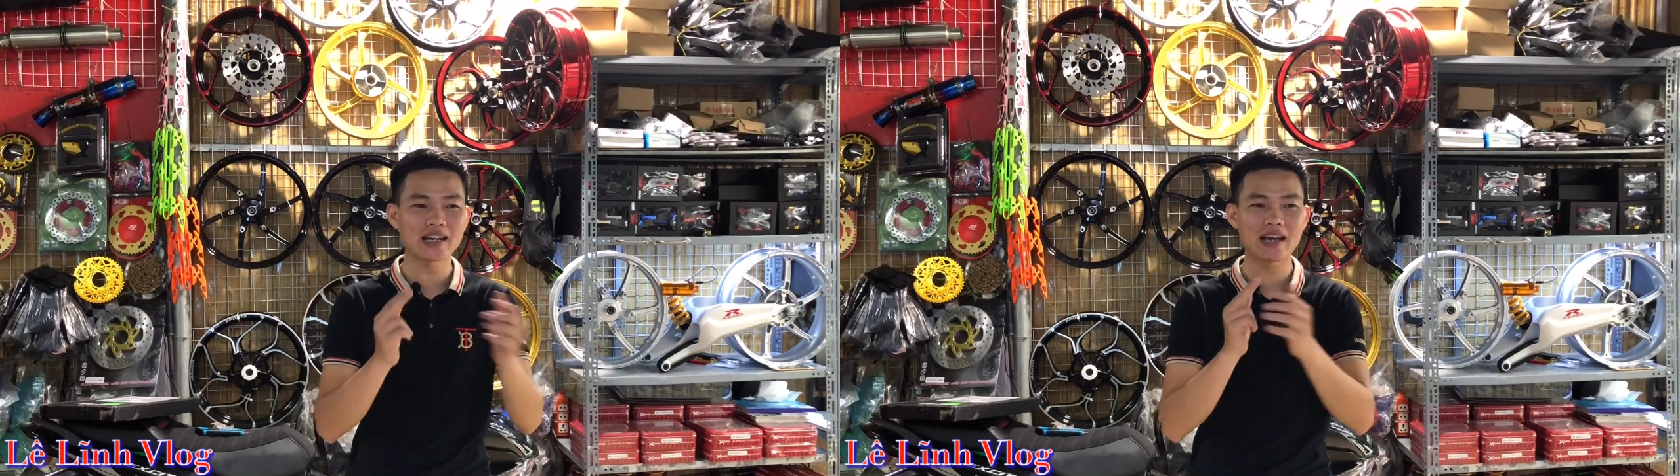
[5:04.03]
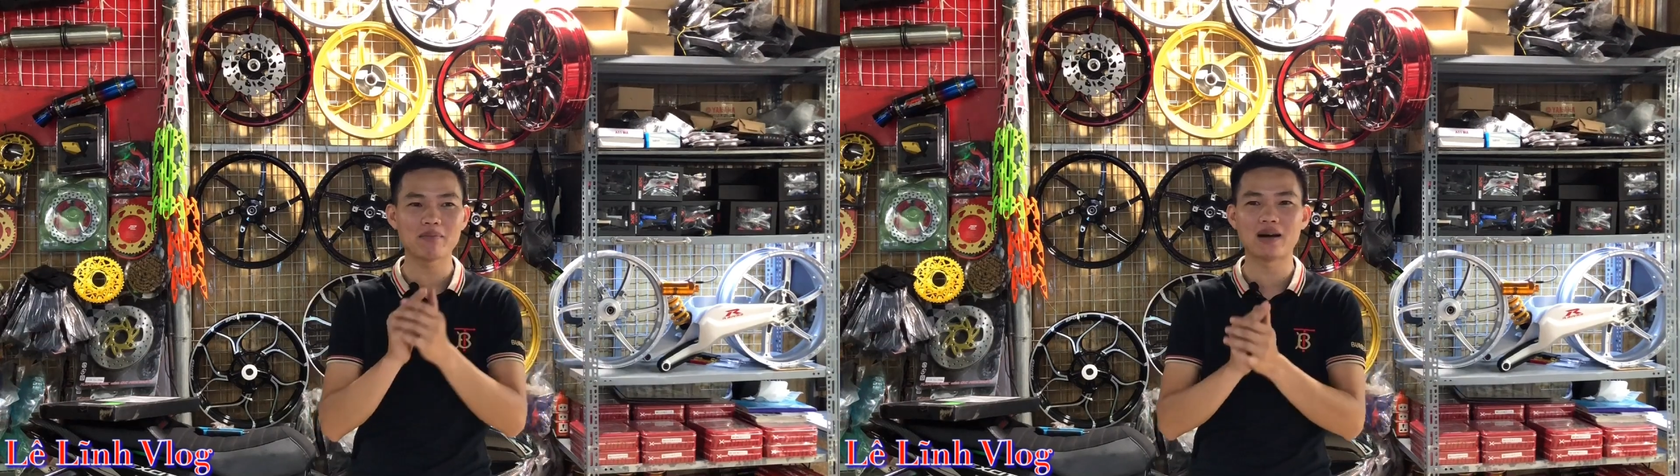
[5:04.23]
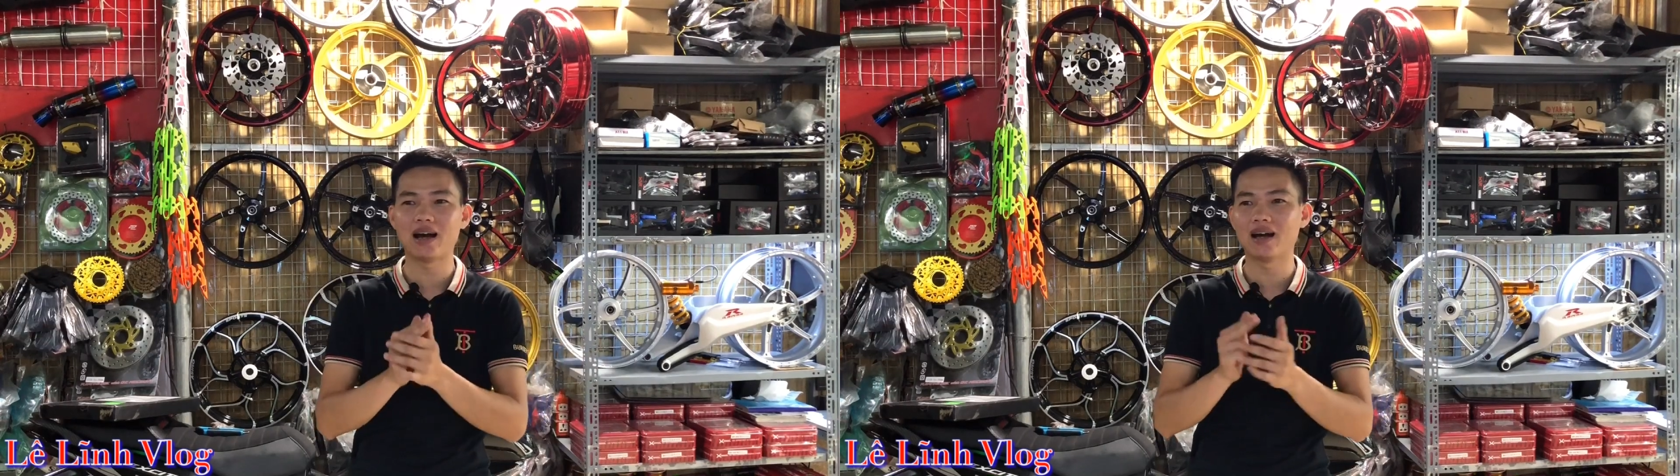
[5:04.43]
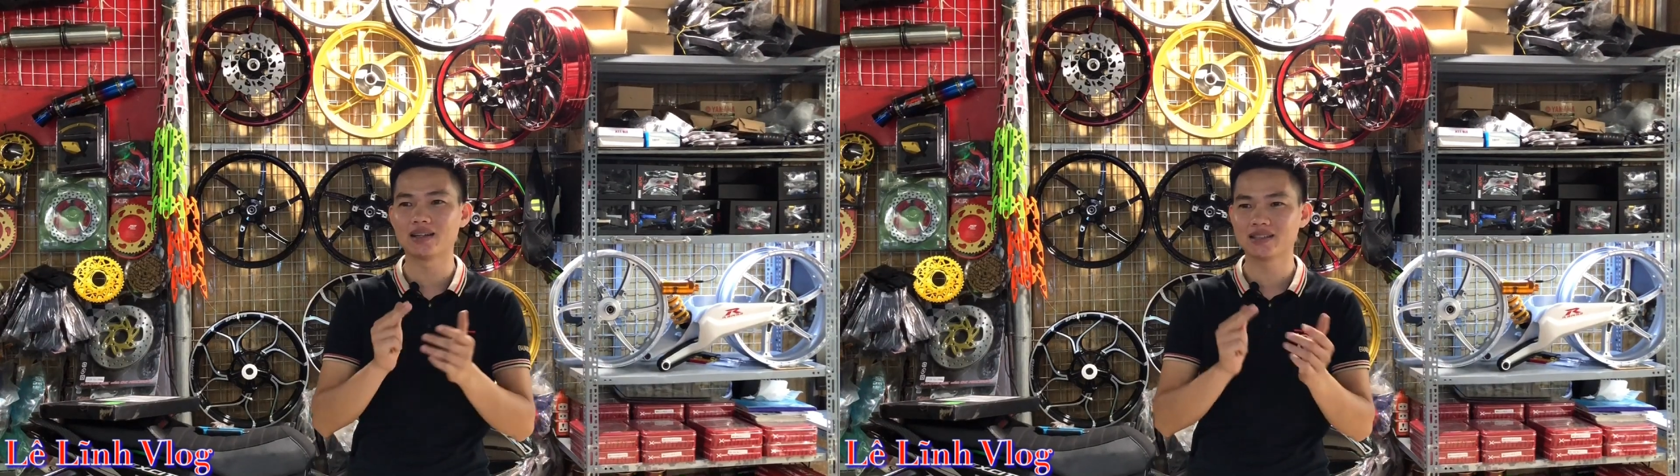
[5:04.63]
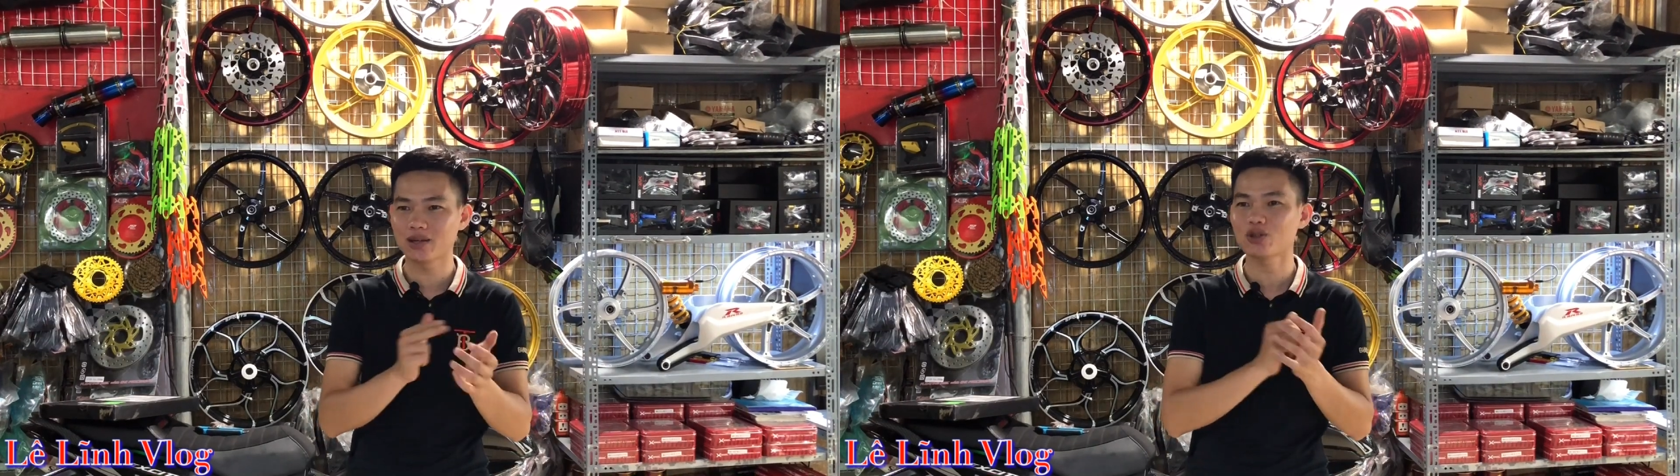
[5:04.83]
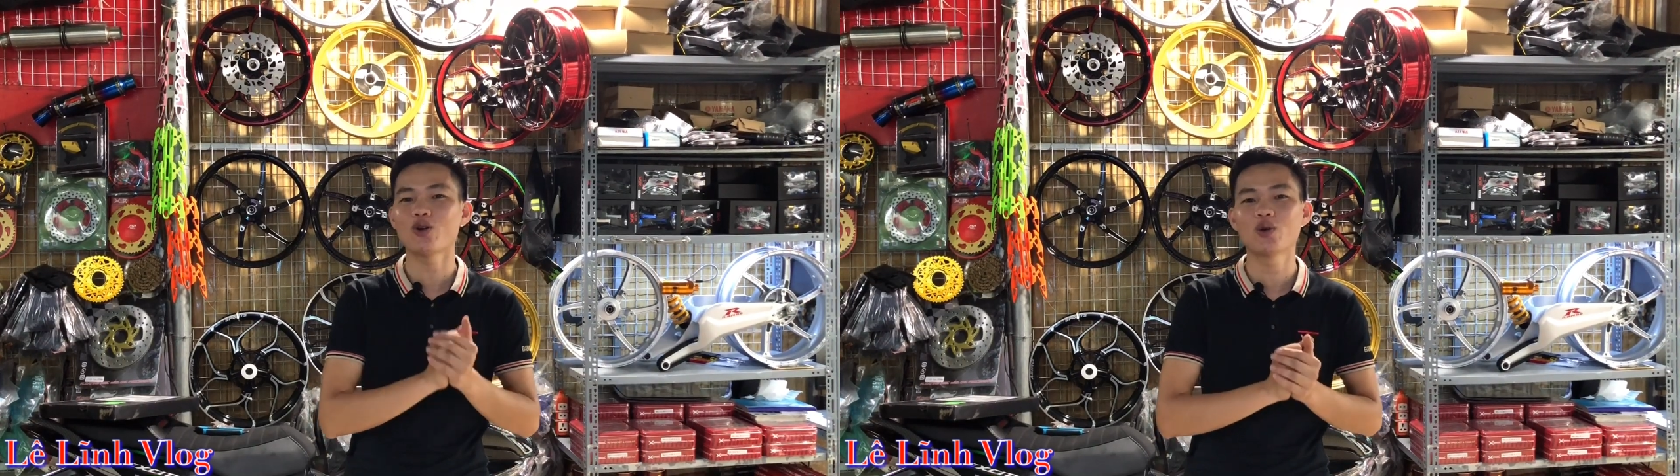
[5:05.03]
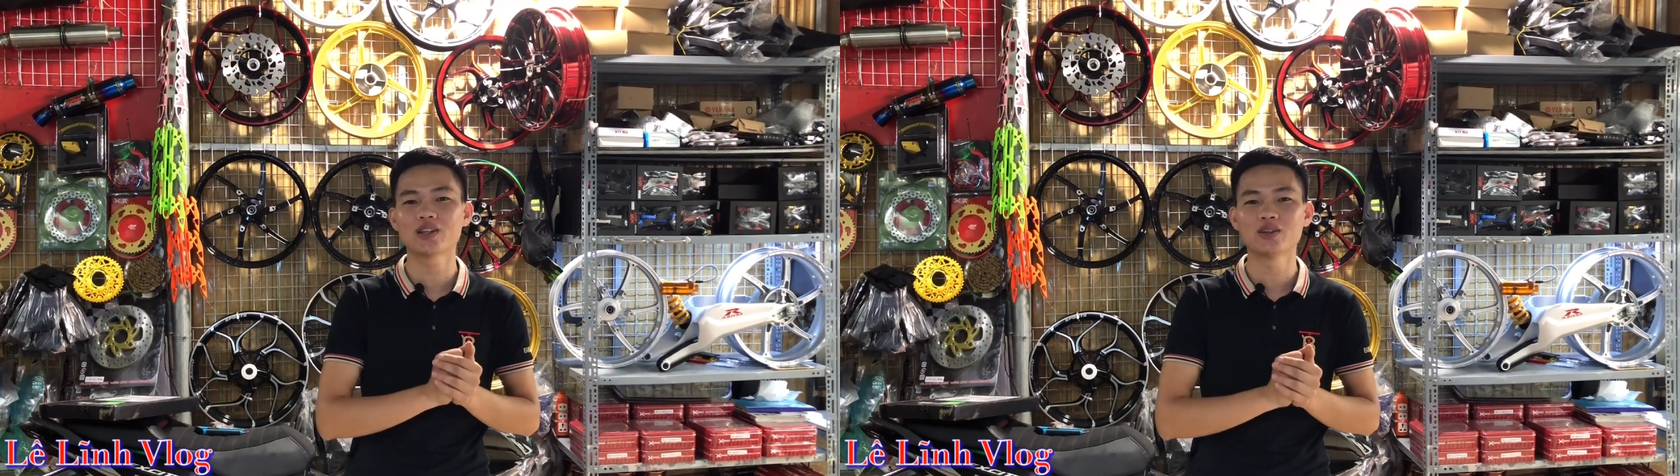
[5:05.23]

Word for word: anh em mà theo dõi luôn